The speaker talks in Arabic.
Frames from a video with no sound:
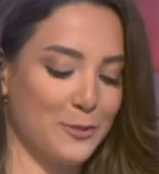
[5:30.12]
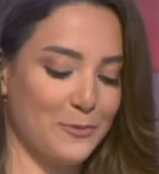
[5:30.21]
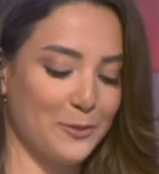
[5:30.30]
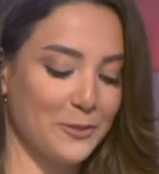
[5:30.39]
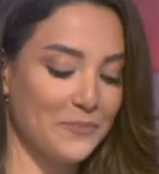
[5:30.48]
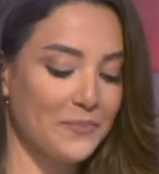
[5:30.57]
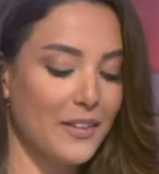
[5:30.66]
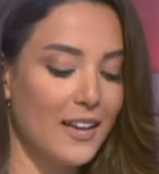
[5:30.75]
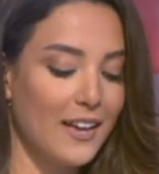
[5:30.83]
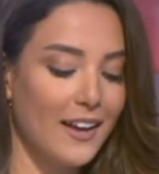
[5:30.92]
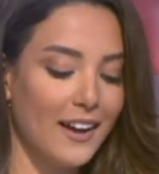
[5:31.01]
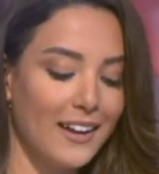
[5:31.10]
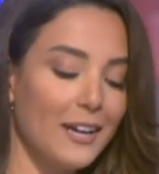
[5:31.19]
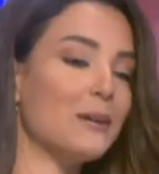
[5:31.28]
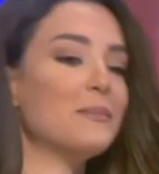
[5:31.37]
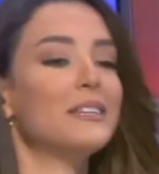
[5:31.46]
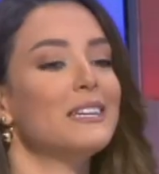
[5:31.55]
مزبوط هلا
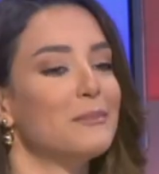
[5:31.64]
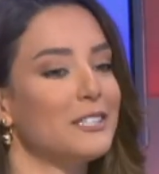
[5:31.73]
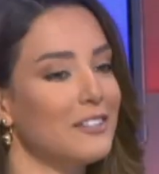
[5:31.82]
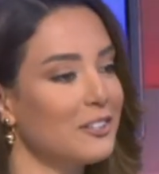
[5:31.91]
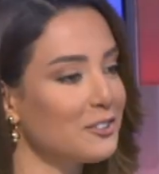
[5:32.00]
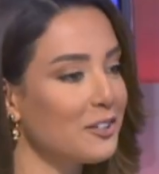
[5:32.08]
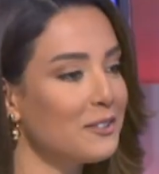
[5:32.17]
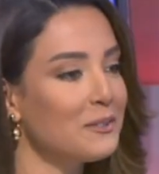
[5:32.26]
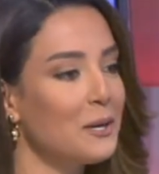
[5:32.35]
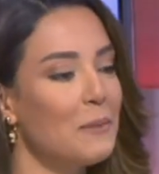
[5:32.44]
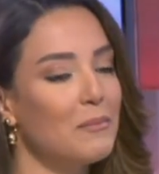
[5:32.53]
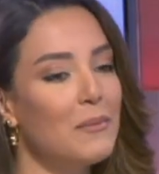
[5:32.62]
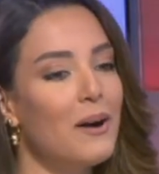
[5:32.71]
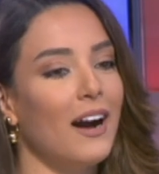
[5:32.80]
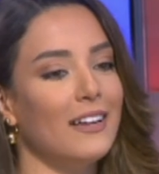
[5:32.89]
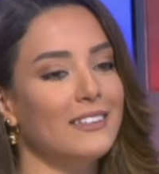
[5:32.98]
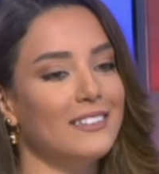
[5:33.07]
خبريه من لندن ما
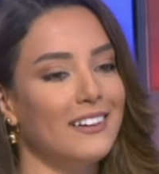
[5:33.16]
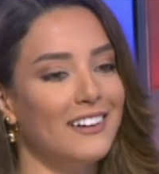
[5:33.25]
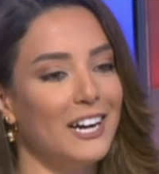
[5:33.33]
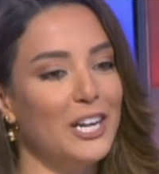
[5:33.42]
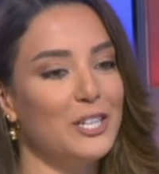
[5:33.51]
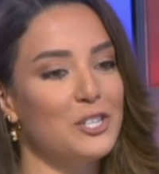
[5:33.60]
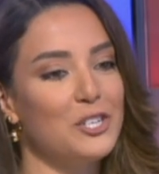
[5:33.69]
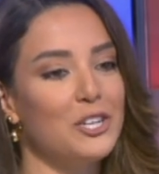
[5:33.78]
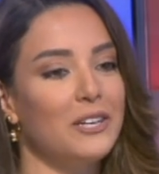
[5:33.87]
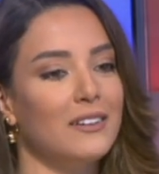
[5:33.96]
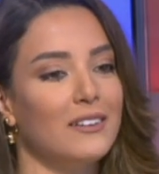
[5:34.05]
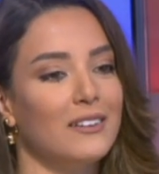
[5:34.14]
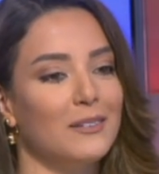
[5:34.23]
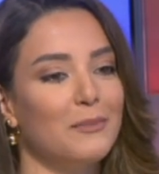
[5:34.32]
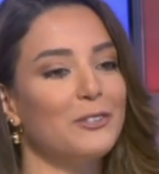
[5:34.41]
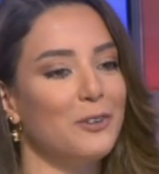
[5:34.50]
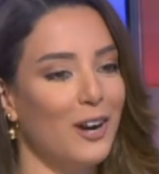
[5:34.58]
بقى عنا حجه آه،
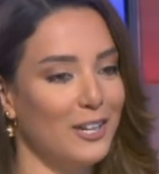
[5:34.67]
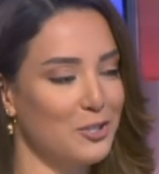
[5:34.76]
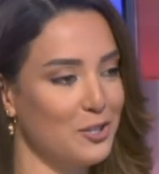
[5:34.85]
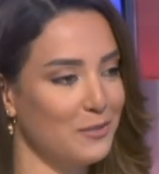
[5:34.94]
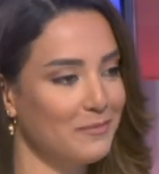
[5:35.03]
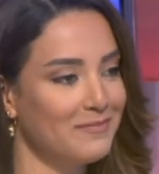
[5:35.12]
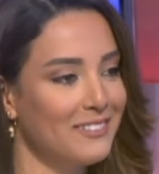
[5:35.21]
ما نروح على الجيم